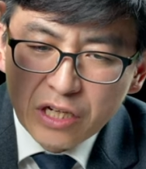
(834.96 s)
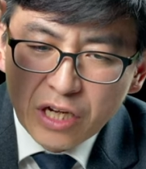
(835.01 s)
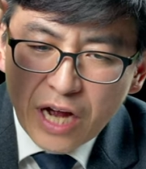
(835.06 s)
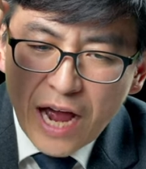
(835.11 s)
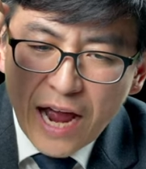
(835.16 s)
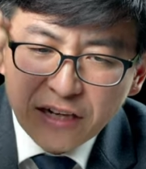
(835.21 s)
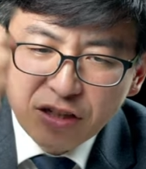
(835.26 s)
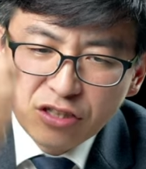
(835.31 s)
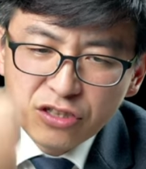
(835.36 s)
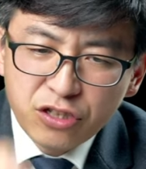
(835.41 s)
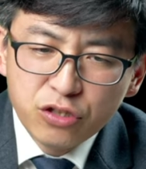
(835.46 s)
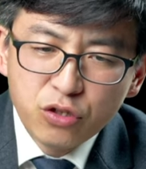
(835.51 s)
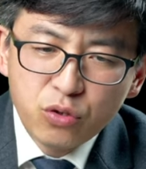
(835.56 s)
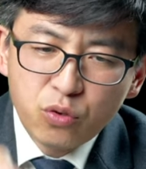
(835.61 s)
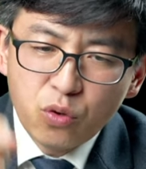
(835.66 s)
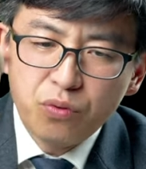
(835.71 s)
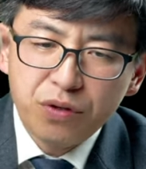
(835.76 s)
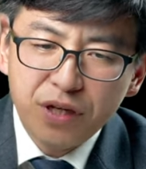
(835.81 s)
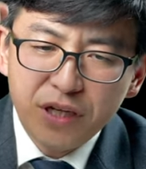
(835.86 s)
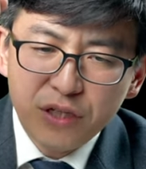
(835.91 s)
按照他的
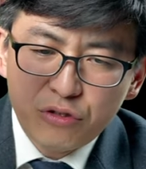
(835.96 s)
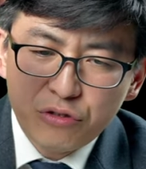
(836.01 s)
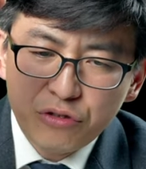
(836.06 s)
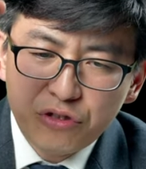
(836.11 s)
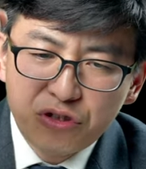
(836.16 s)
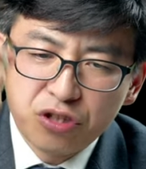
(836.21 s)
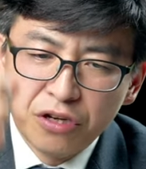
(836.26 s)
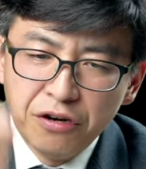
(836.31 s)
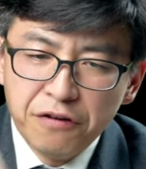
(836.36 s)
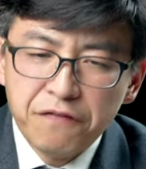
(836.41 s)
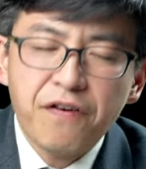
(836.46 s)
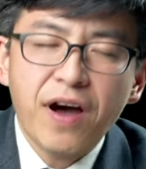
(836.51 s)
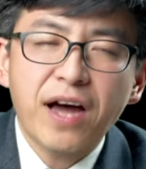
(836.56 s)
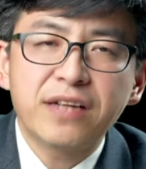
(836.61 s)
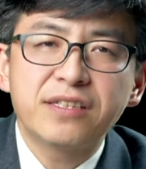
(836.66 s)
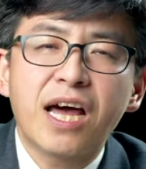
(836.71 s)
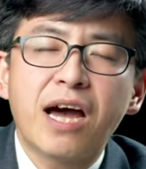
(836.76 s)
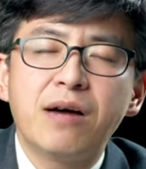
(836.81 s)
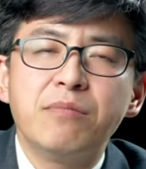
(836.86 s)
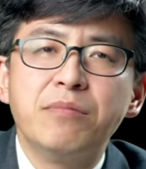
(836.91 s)
公义去责罚
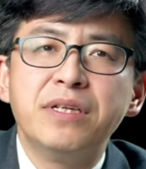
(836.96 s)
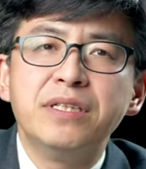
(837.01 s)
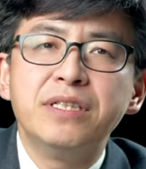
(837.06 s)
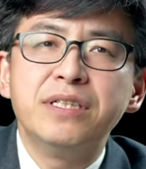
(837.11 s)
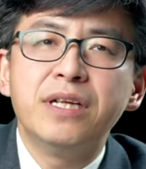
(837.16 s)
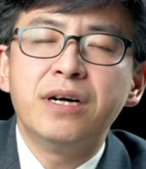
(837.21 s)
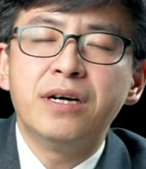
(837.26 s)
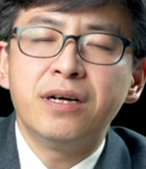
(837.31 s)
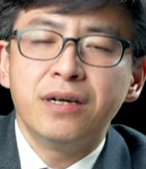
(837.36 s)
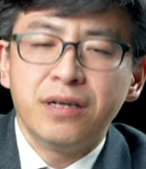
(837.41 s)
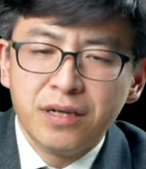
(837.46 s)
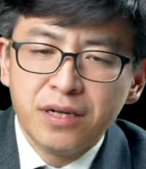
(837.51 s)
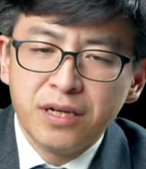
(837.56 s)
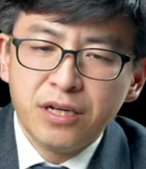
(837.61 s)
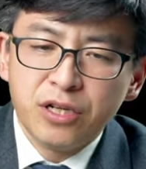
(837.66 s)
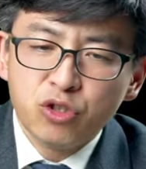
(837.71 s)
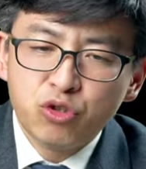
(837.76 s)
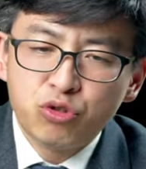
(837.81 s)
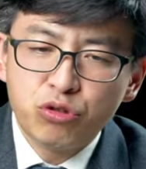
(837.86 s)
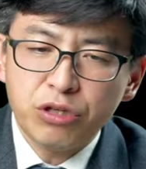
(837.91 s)
他们的。
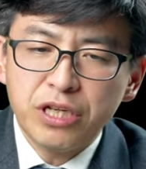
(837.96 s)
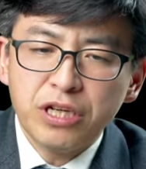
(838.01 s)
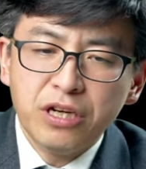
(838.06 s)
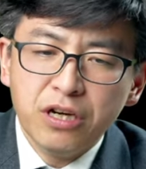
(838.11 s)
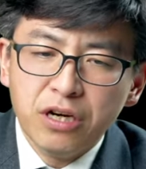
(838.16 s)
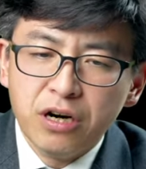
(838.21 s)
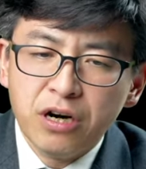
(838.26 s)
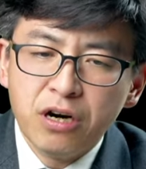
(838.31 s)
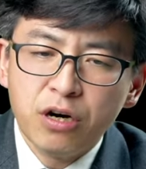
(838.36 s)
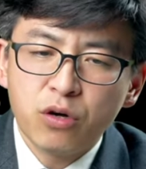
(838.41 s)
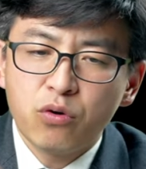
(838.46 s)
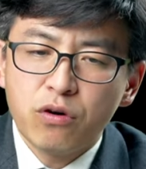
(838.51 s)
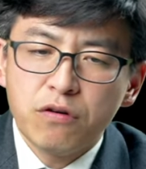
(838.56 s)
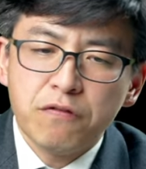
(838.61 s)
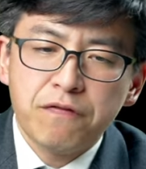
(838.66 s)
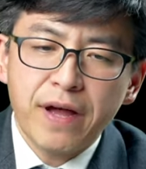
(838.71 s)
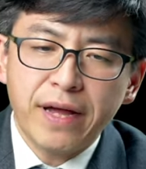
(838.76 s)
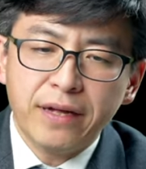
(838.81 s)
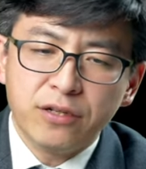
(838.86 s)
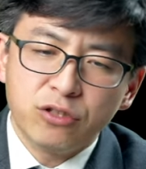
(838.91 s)
罪恶和过
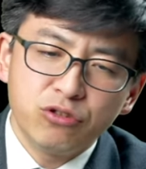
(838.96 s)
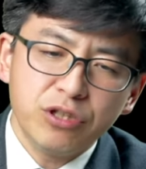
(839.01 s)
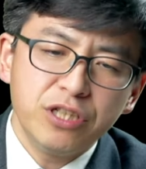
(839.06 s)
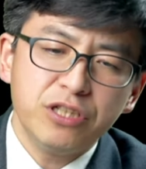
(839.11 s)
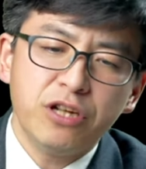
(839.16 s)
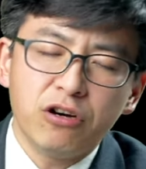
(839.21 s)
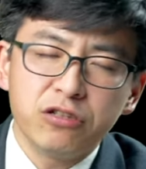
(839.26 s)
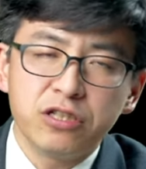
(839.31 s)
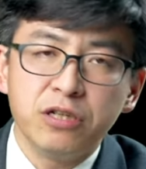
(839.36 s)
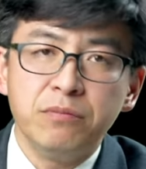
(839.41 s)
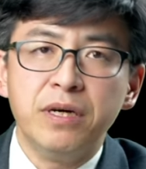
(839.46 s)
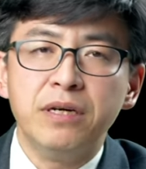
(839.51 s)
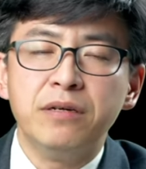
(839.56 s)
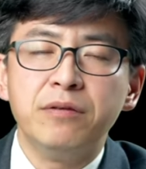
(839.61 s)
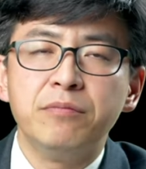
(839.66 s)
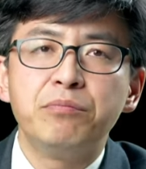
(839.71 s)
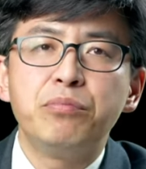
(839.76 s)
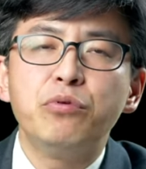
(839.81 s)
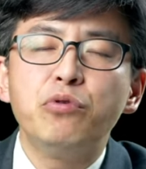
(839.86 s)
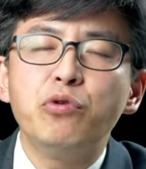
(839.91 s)
犯，追讨他们
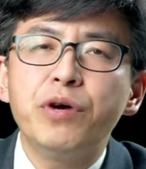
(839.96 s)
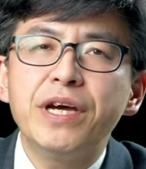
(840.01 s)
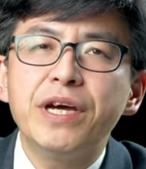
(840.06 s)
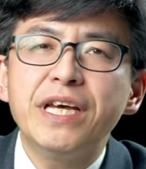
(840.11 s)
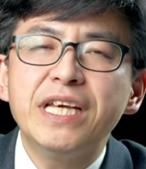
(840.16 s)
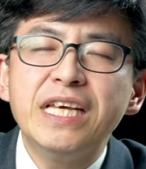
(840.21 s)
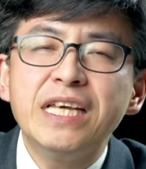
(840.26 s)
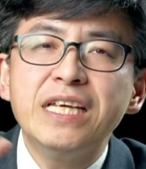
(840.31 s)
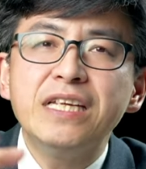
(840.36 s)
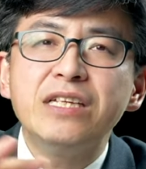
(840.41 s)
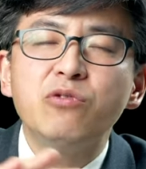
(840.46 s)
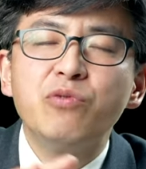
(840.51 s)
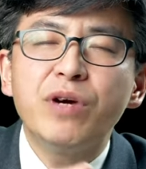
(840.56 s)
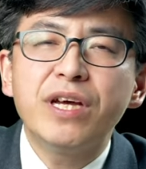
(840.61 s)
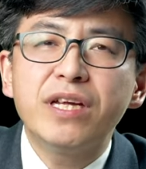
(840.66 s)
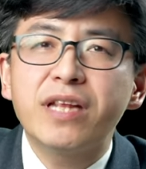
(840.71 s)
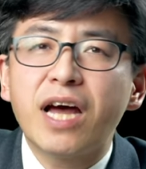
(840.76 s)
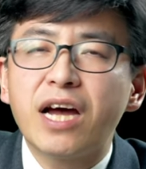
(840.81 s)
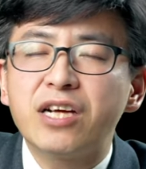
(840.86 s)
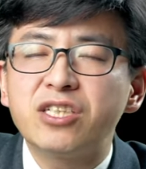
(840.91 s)
不会因
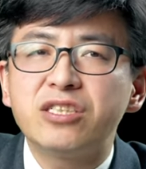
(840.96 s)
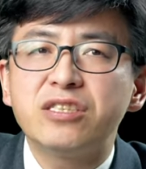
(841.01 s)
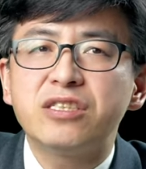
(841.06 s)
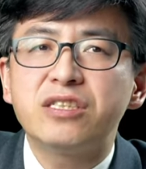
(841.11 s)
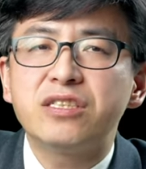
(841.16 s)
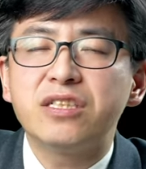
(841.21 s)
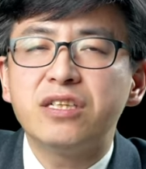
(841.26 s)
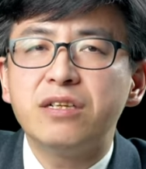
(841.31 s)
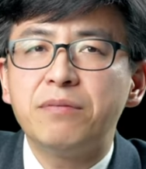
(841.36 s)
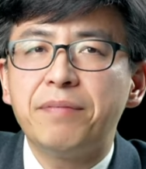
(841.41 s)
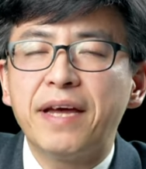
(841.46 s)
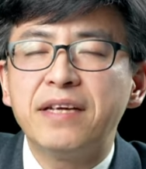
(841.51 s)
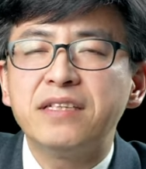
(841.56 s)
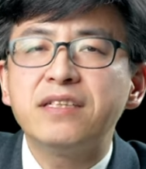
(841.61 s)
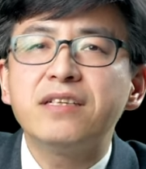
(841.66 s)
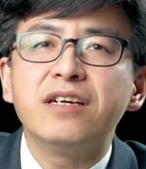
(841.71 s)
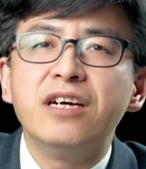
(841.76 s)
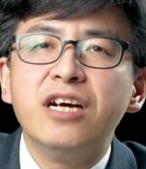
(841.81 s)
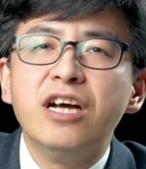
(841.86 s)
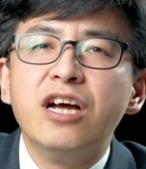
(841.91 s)
为他是自己的百
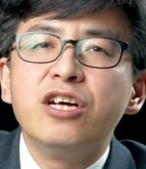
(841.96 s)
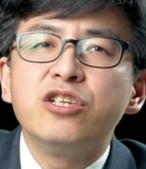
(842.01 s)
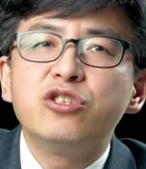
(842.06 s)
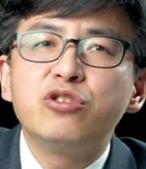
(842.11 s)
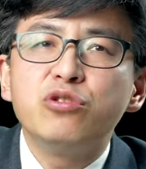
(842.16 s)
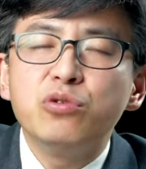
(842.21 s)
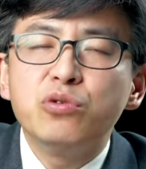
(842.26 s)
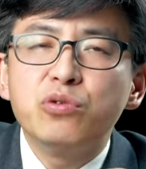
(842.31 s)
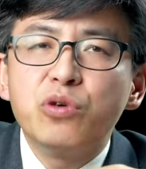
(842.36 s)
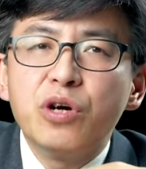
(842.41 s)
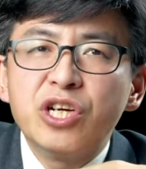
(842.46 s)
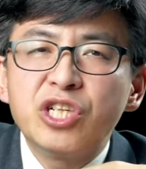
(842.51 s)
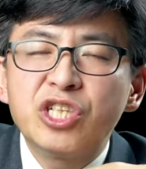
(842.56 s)
姓就